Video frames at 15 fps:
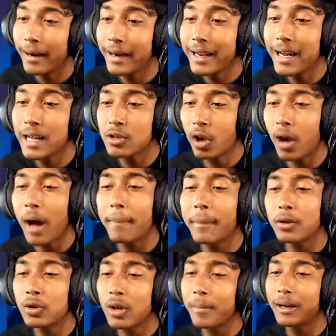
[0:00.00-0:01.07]
বাকি ঠিক আছে চলো
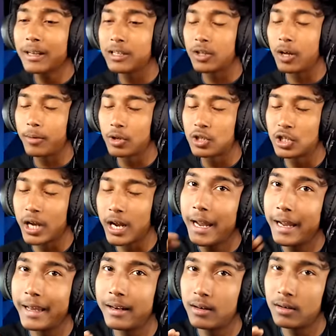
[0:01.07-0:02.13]
আপাতত আমাকে যেতে হবে হচ্ছে
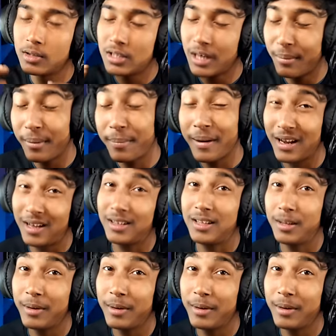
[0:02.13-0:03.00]
এর জামা প্যান্ট আঁকতে